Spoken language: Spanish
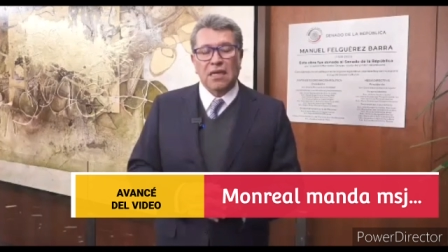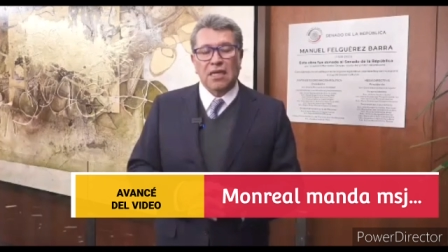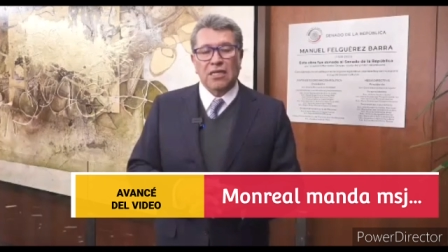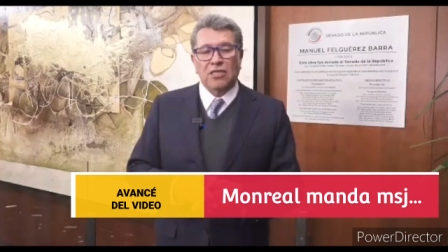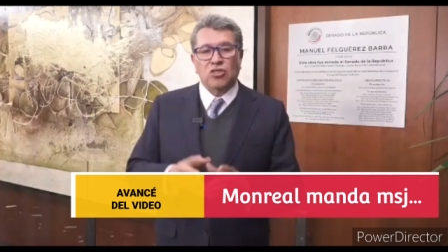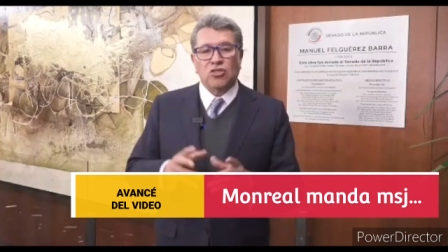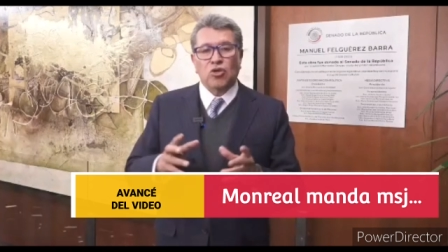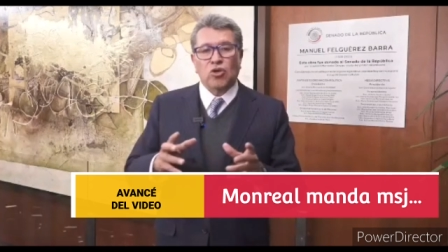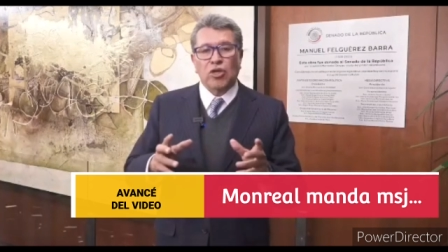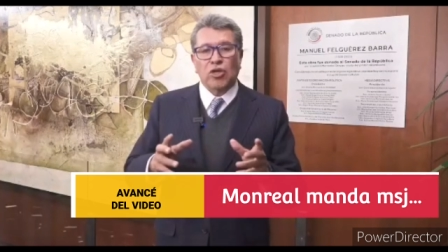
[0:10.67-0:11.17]
La
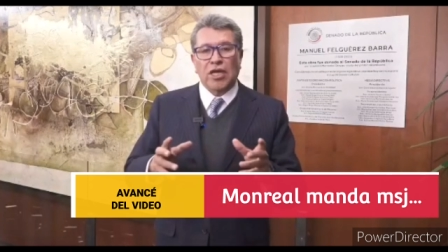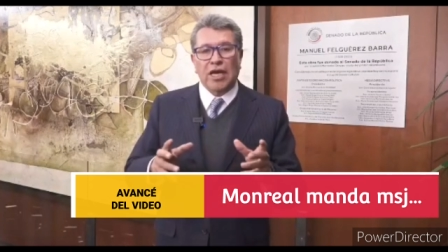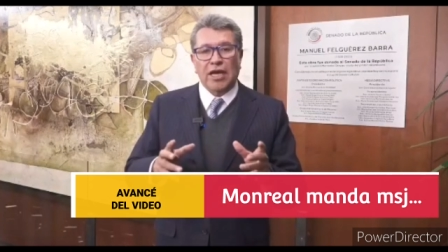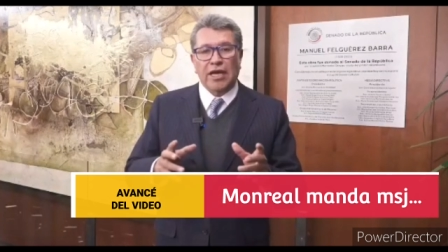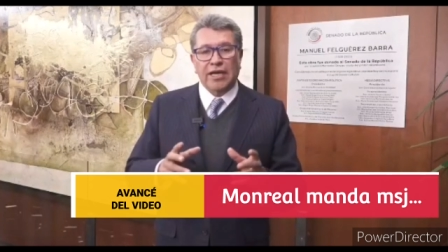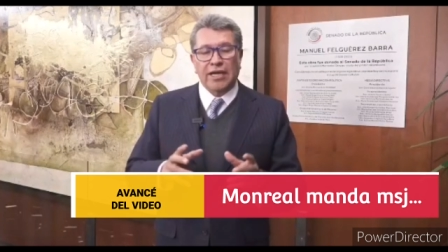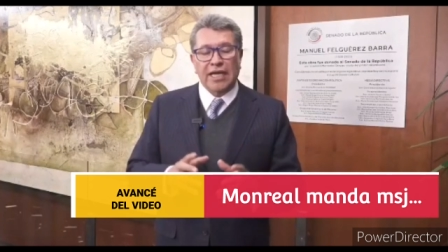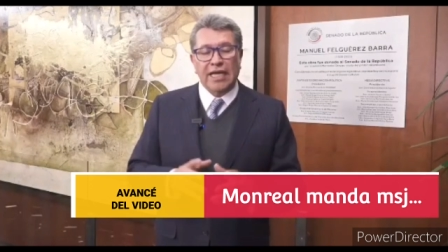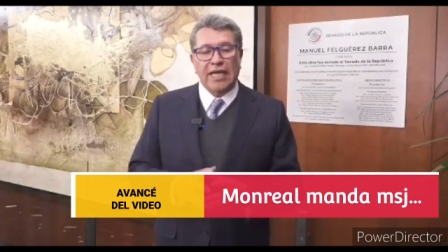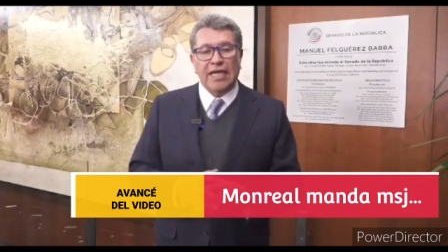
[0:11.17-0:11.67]

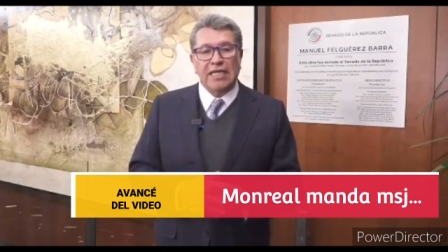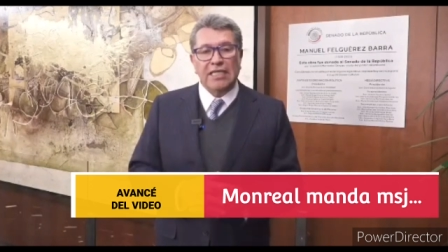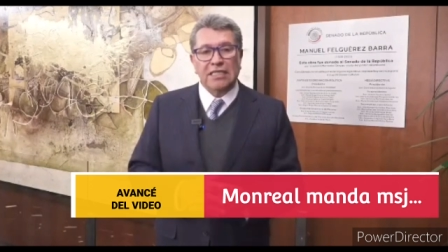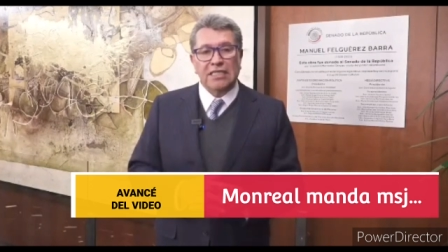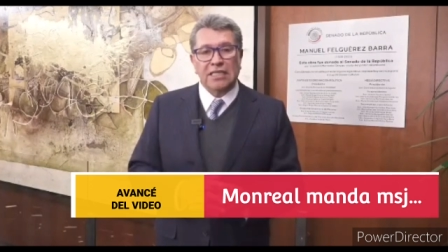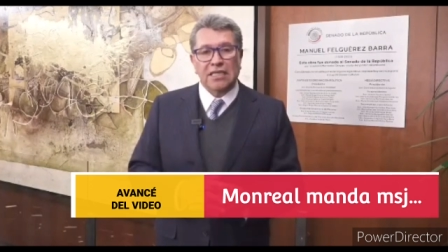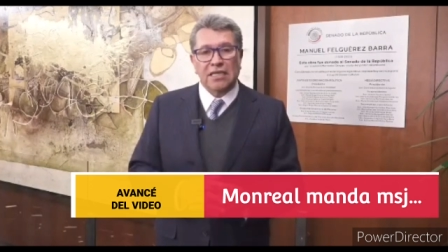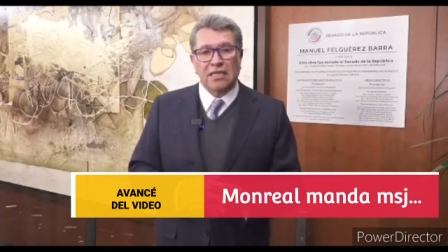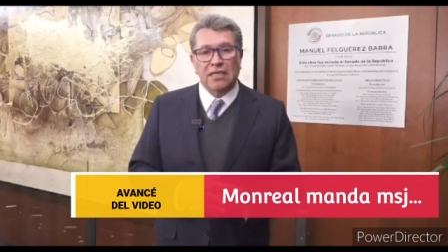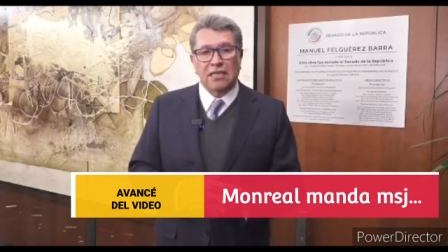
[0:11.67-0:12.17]
historia
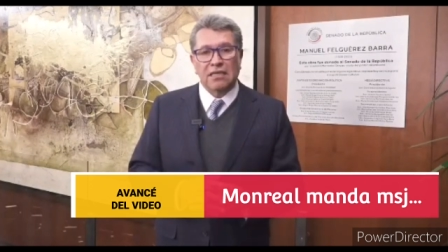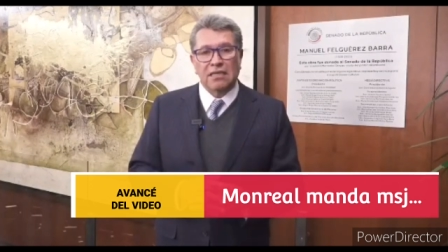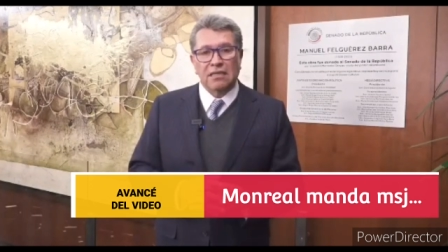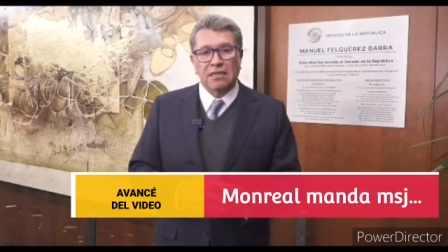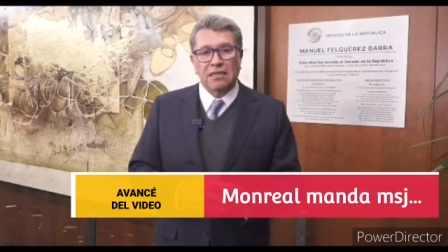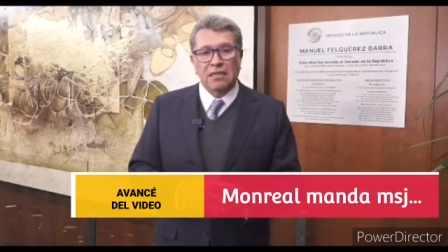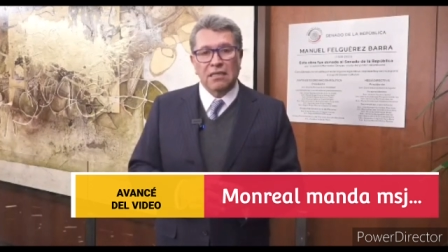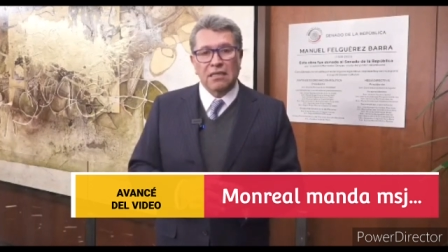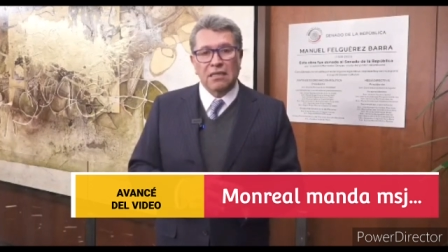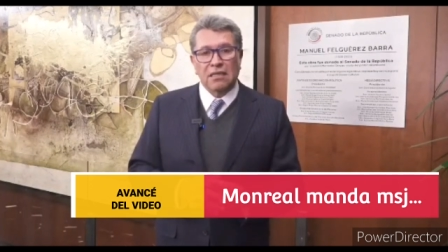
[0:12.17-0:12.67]
registra
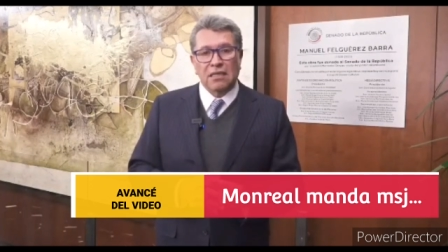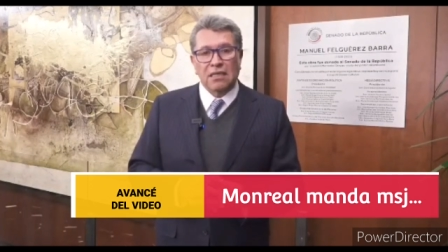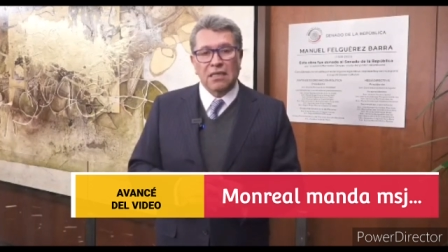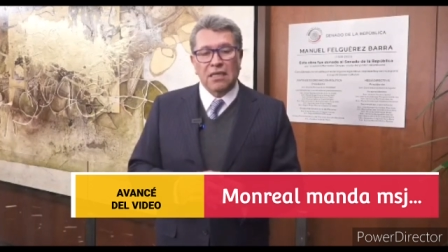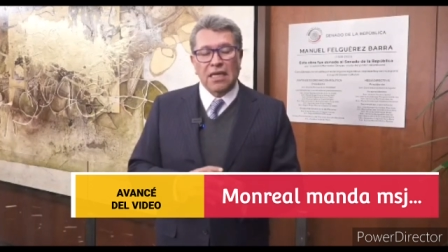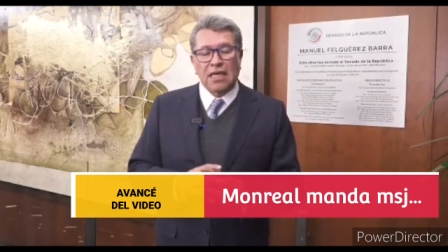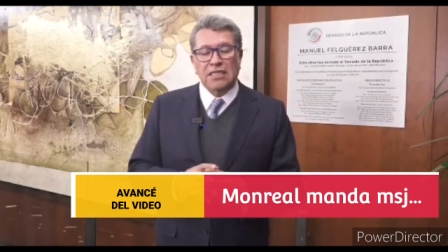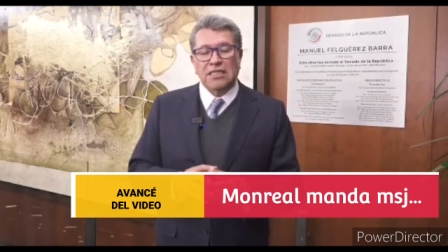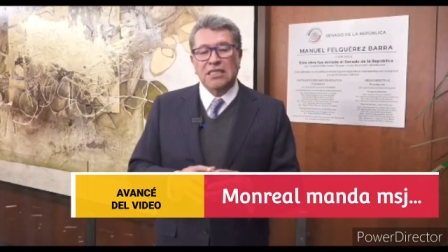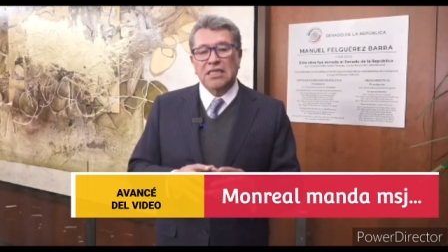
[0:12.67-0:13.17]
que